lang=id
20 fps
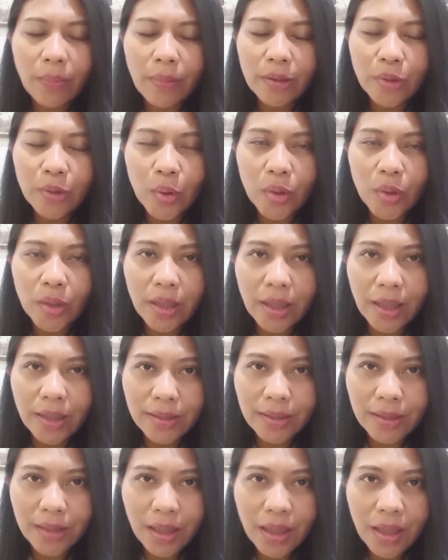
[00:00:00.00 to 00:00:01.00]
rapat
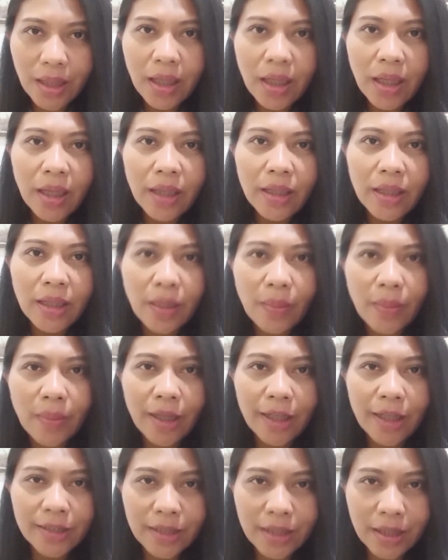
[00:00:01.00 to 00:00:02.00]
koordinasi yang
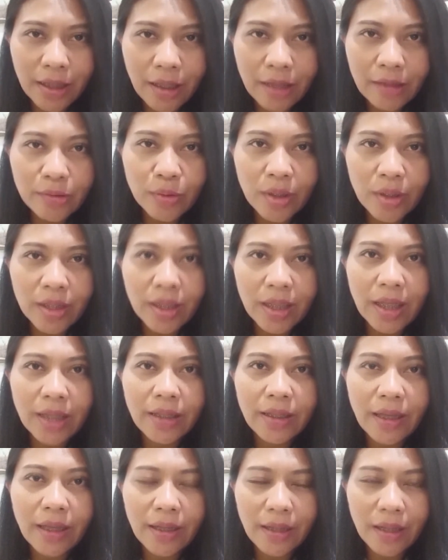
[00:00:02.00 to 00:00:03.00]
menghasilkan surat
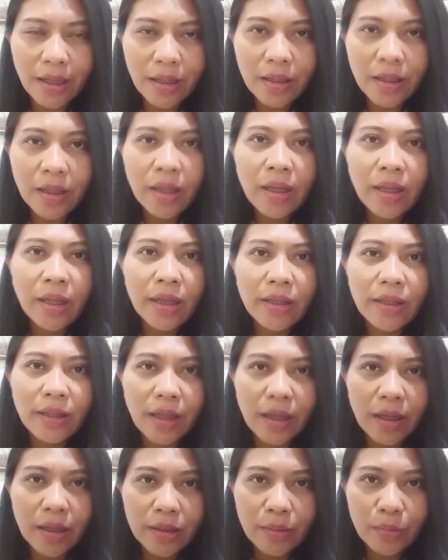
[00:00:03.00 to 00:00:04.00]
edaran
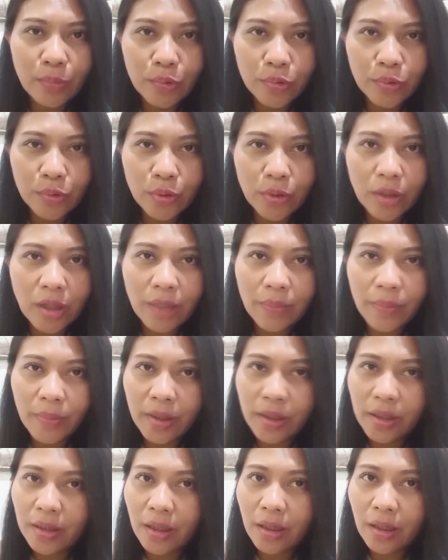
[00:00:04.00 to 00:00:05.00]
yang dimunculkan
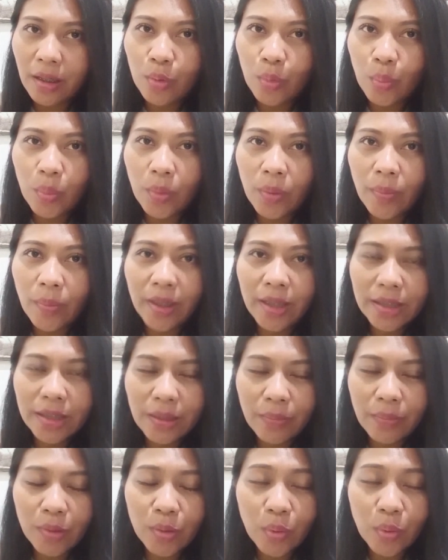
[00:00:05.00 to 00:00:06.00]
pada tanggal 25
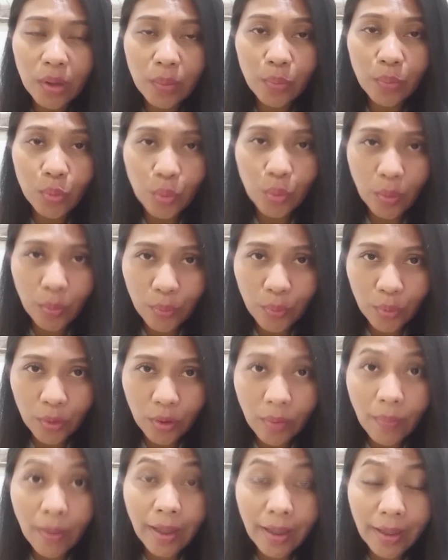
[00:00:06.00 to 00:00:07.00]
Desember 2020
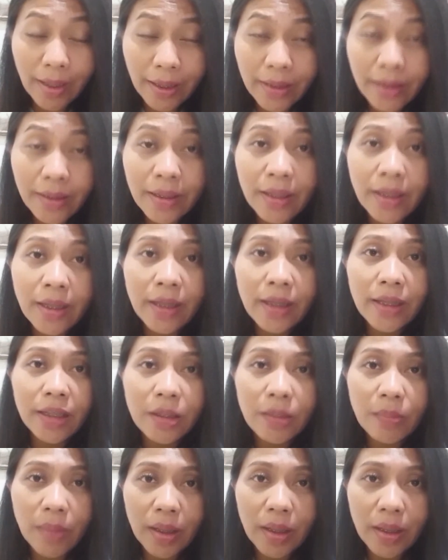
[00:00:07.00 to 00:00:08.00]
kemarin,
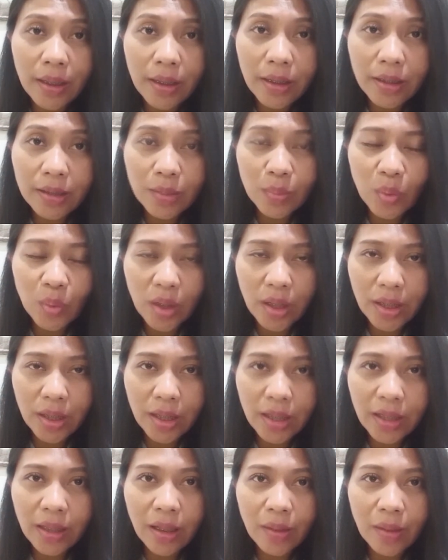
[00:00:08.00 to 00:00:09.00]
di mana semua ini
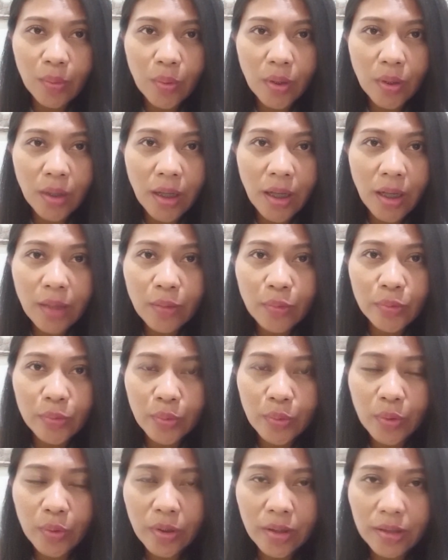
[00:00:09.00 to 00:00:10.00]
dilakukan
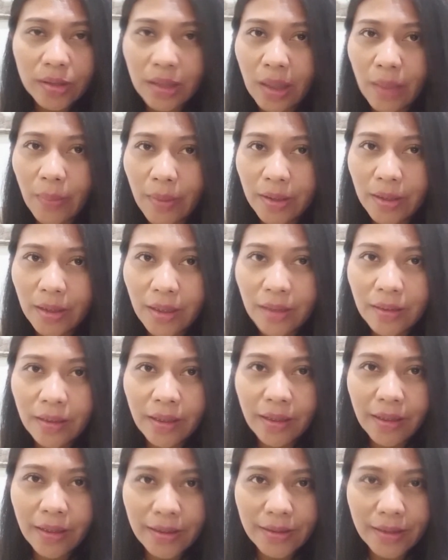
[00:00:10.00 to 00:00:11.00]
untuk keselamatan
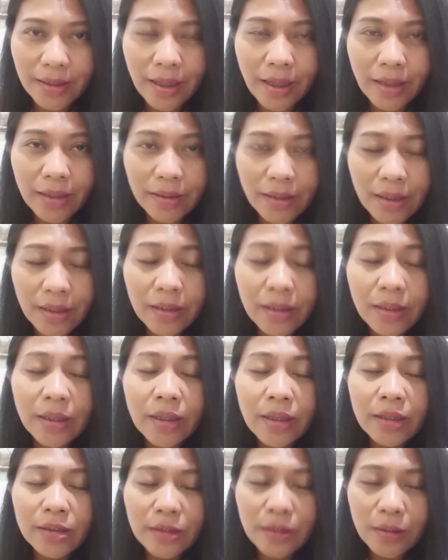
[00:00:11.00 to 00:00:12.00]
dan kesehatan
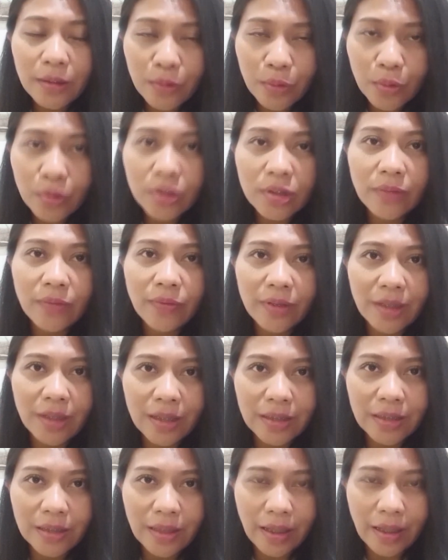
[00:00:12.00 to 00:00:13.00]
seluruh sivitas
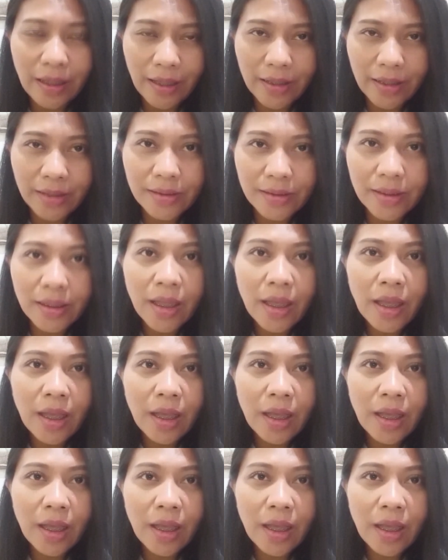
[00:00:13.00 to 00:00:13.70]
ITS.